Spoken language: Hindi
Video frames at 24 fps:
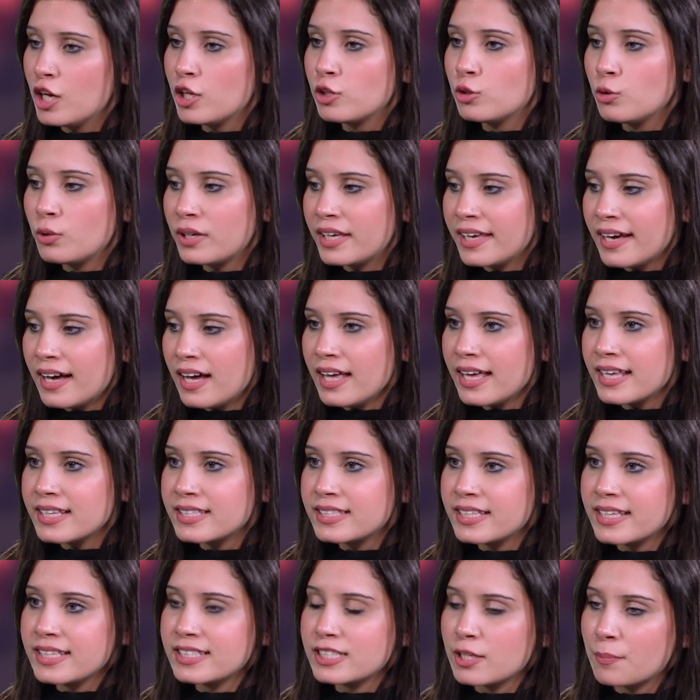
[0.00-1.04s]
तो क्या
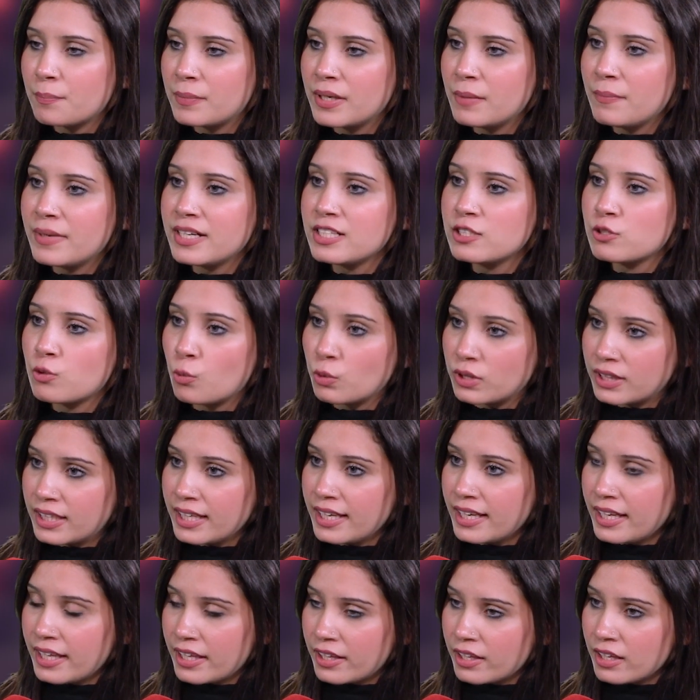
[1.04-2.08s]
ऐसे सप्लीमेंट्स
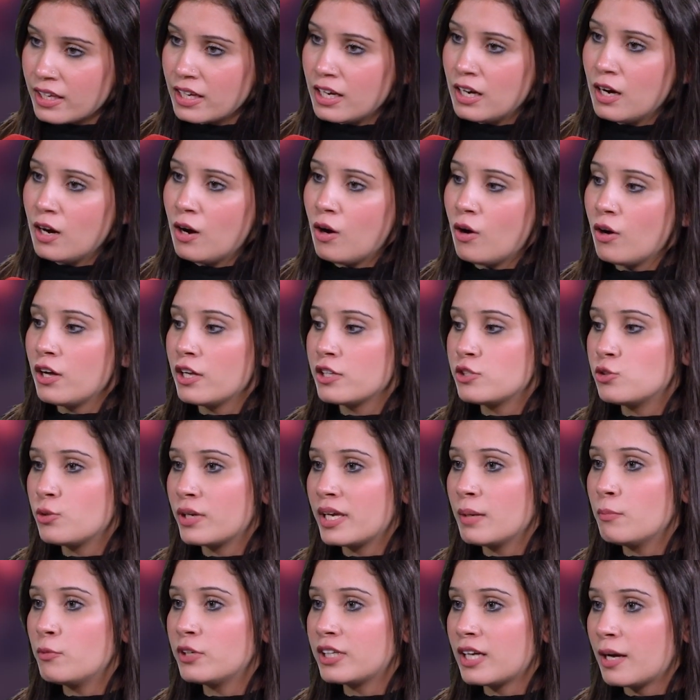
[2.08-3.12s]
होते हैं और जो
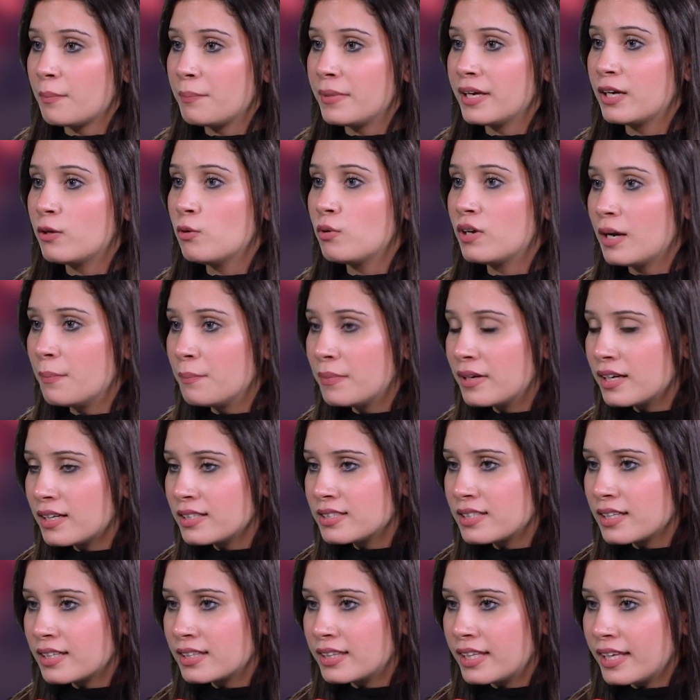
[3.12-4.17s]
कि मोटापे को कम कर
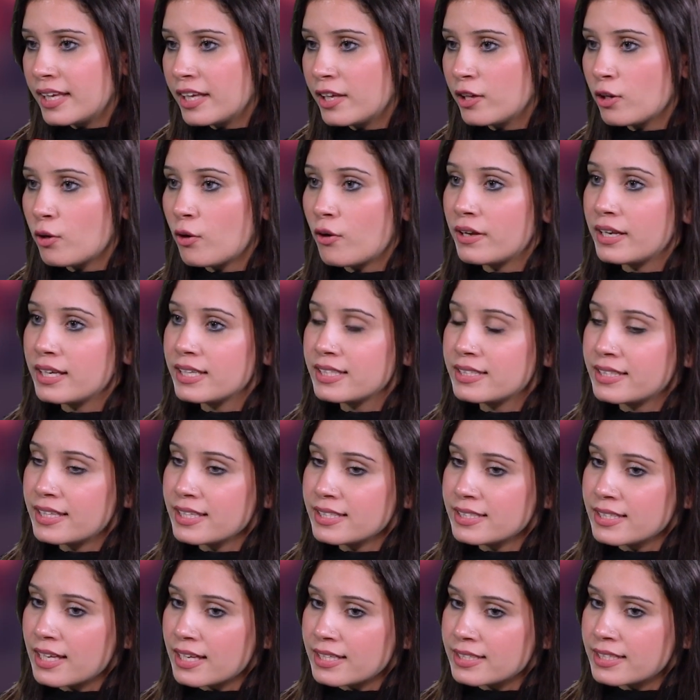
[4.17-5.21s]
सकते हैं और
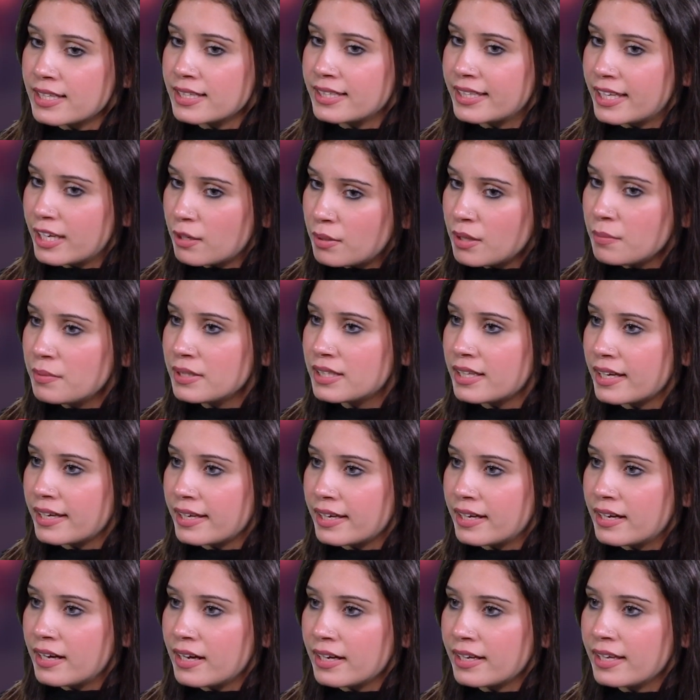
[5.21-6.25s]
इसके साथ साथ ये भी
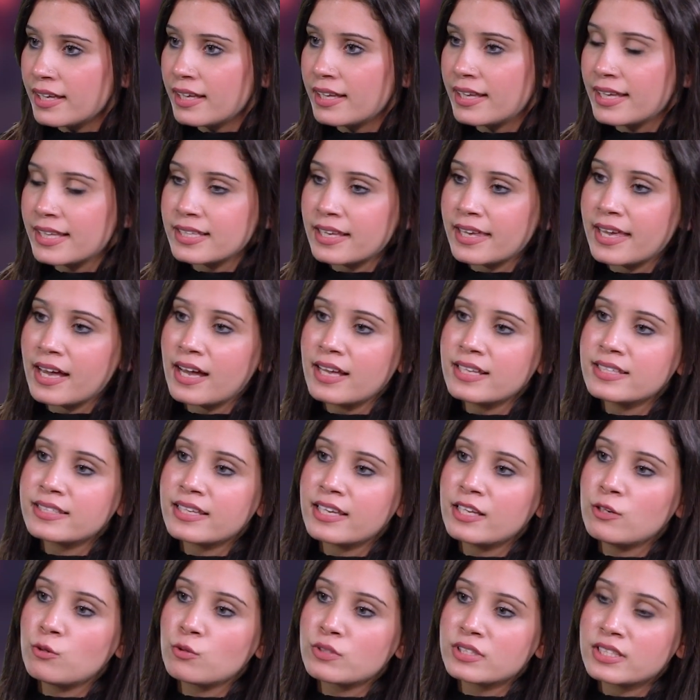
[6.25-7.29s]
बताइएगा कि क्या
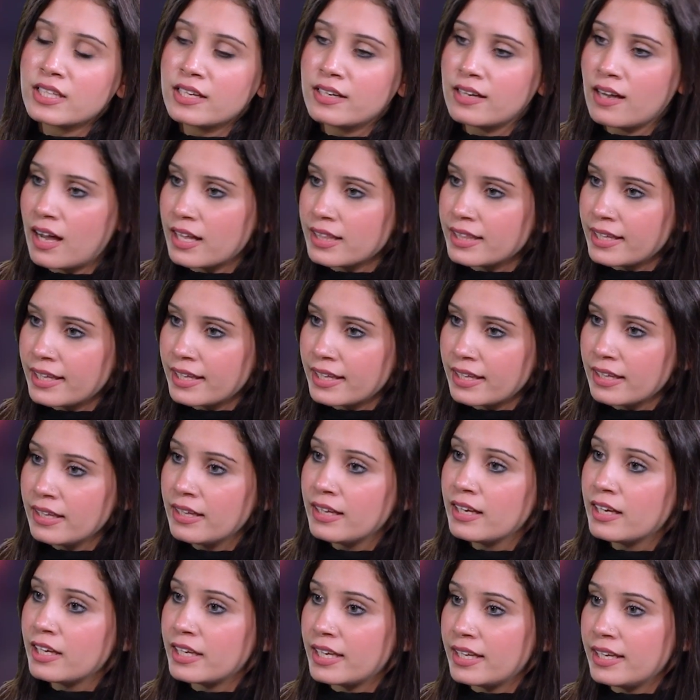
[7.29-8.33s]
इसके नुकसान हैं
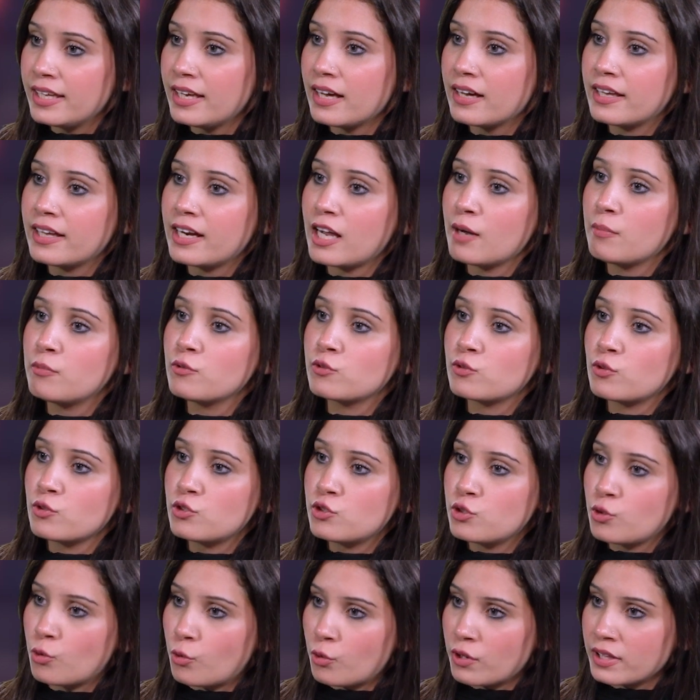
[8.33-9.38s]
यानी अगर आप उसको
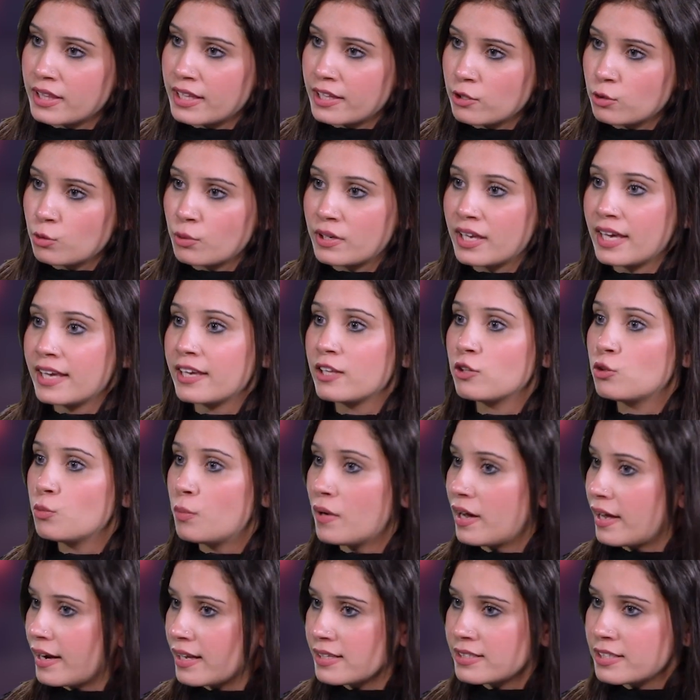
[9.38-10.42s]
छोड़ दें तो क्या ये
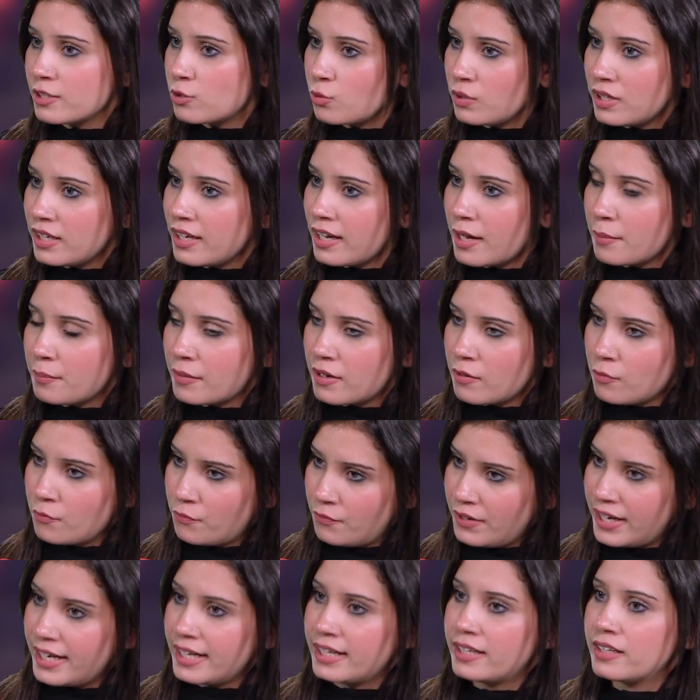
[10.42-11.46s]
दोबारा से तो नहीं आपका
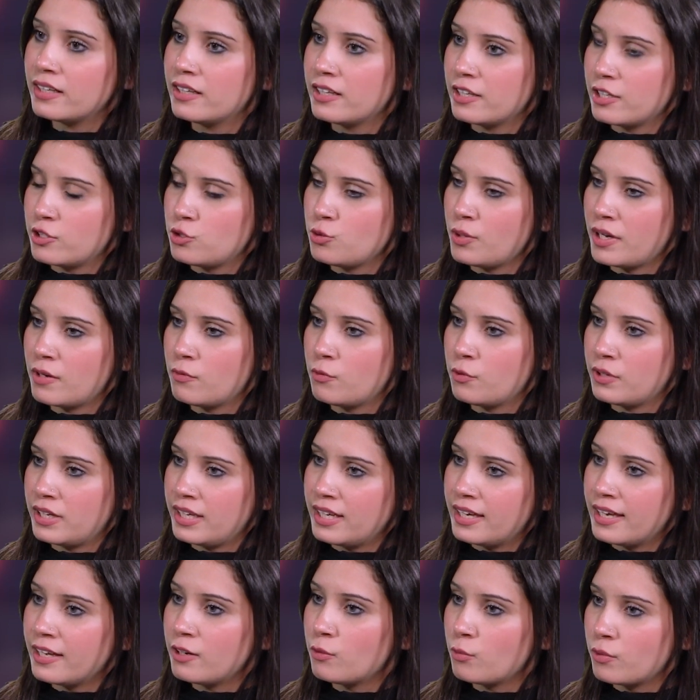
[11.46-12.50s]
वेट जो है वो
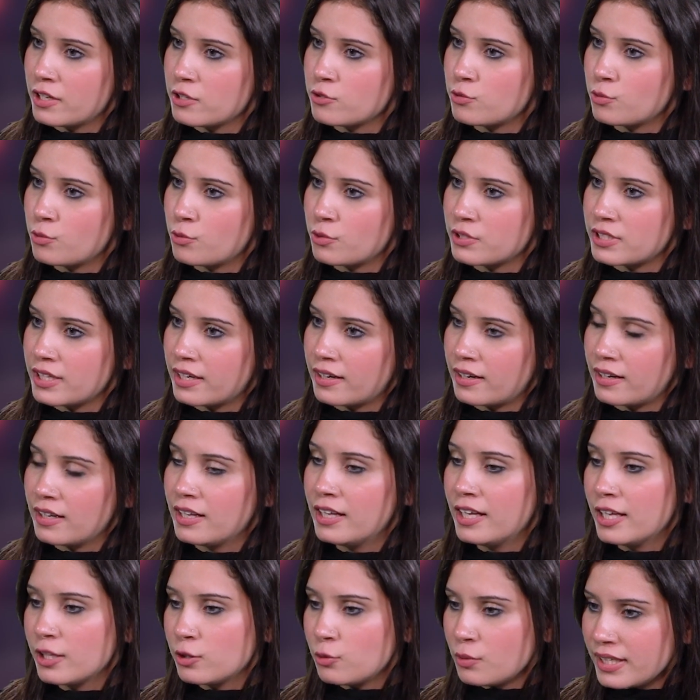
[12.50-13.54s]
रीगेन होना शुरू हो जाएगा
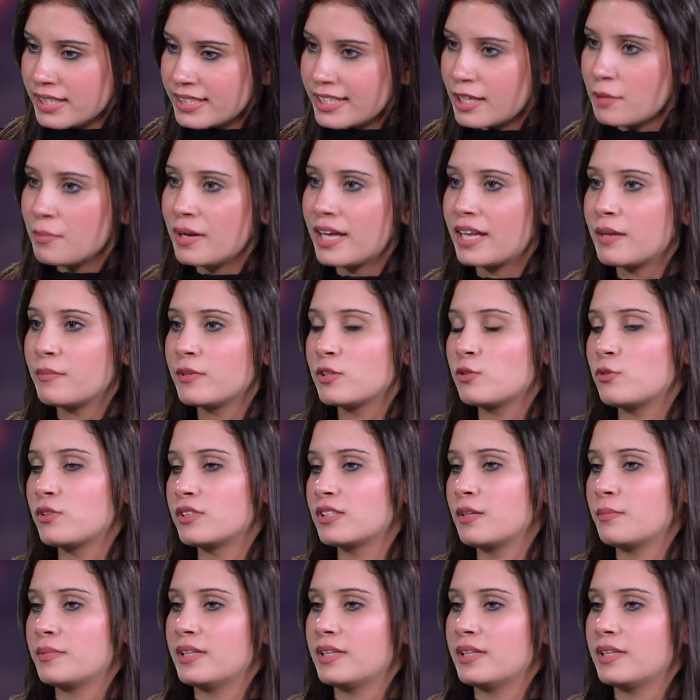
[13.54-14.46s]
तो इसके बारे में थोड़ा सा